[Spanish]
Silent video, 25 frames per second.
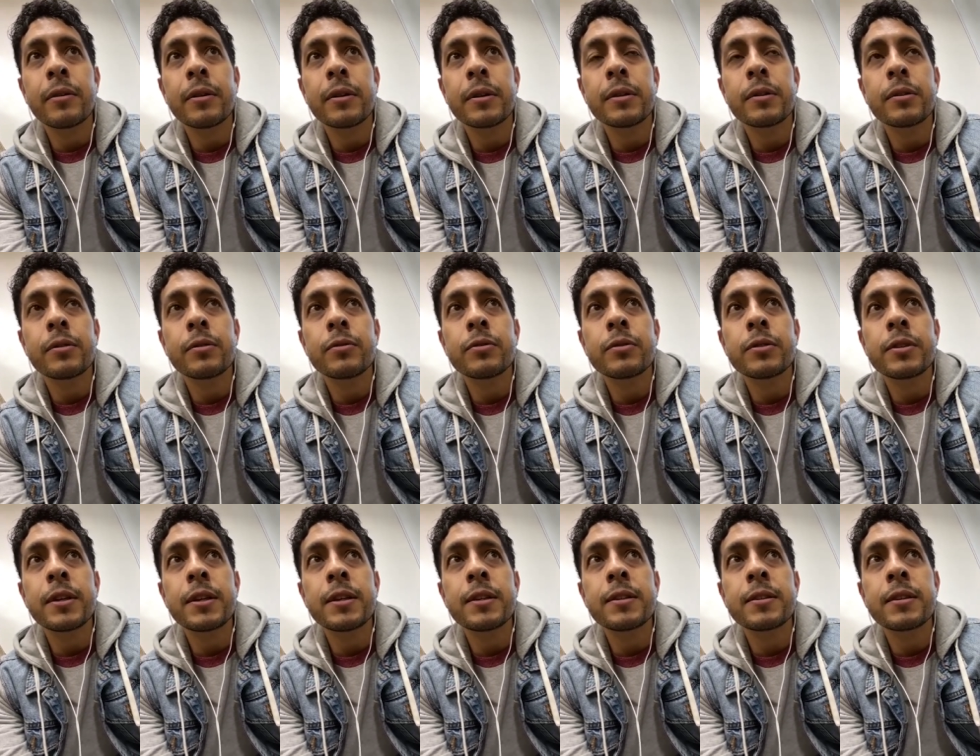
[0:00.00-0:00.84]

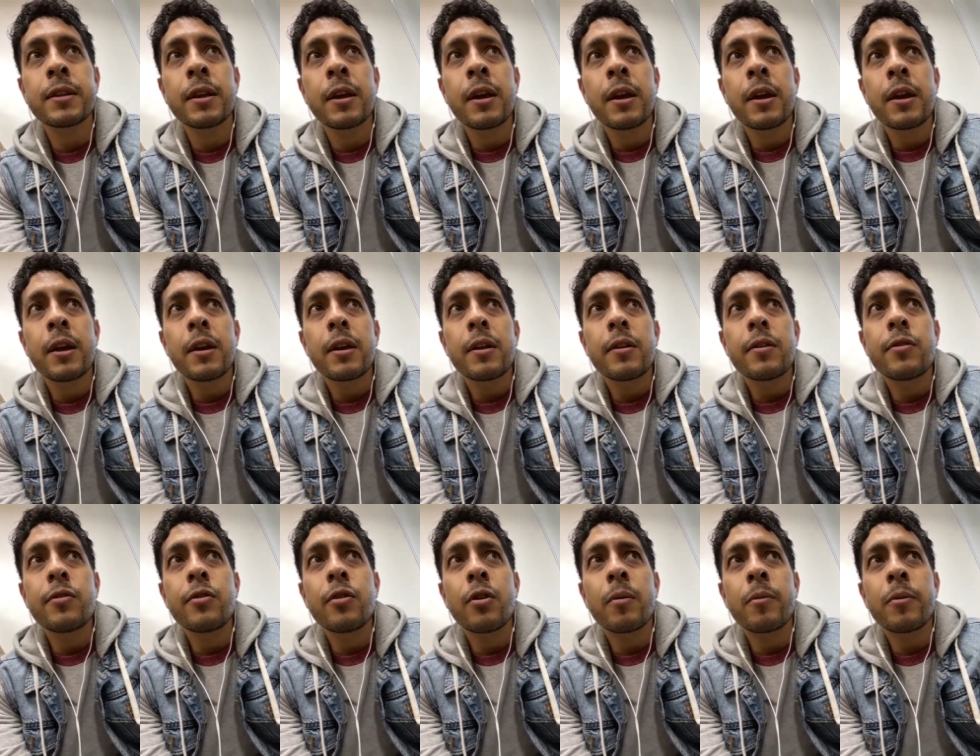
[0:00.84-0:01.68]
Entonces,
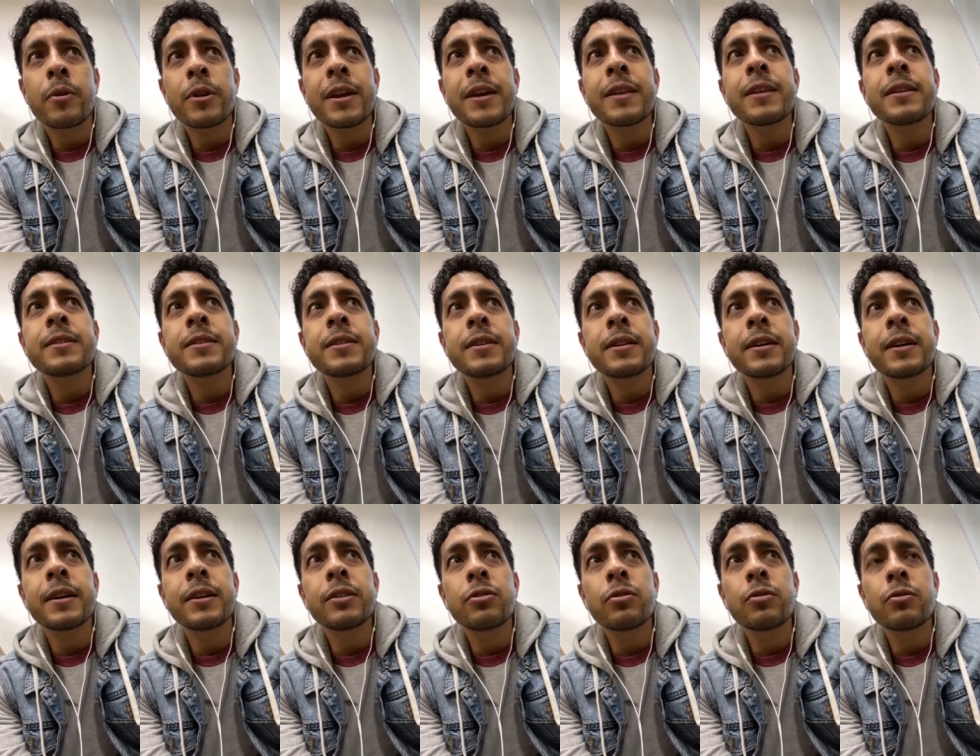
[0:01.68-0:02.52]
no voy a decir
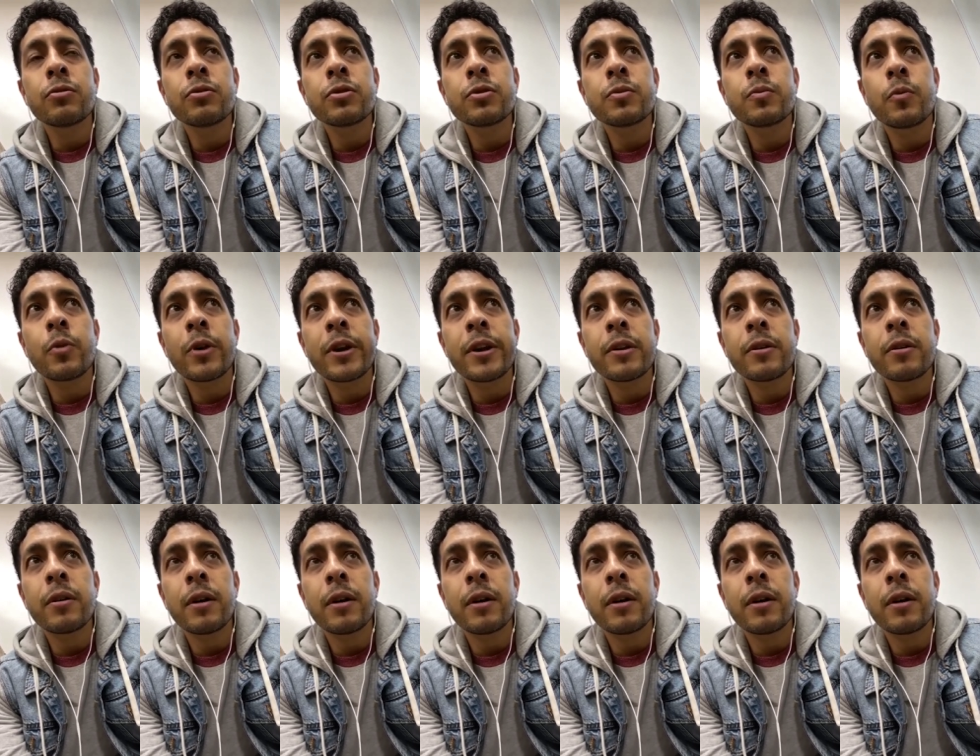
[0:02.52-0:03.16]
que todo es bueno,